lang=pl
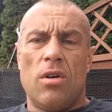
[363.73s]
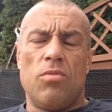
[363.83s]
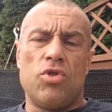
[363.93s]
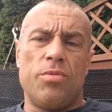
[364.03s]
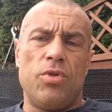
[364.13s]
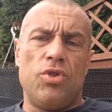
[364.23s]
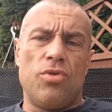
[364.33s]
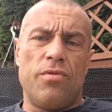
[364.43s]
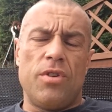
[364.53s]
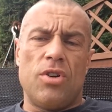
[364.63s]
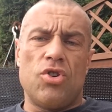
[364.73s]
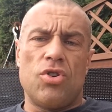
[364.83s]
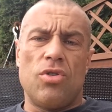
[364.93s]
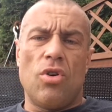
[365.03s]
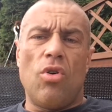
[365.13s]
Y, może być
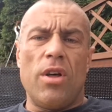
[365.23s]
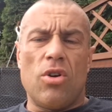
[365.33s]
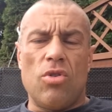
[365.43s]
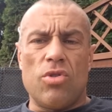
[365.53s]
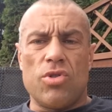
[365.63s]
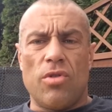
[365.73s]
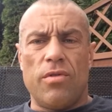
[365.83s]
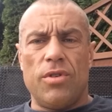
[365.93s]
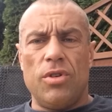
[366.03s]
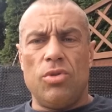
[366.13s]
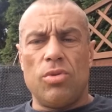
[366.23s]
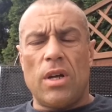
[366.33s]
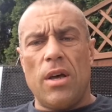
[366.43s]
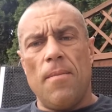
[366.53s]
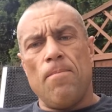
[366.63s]
również olej kokosowy i
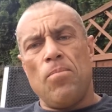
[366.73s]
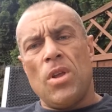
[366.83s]
tutaj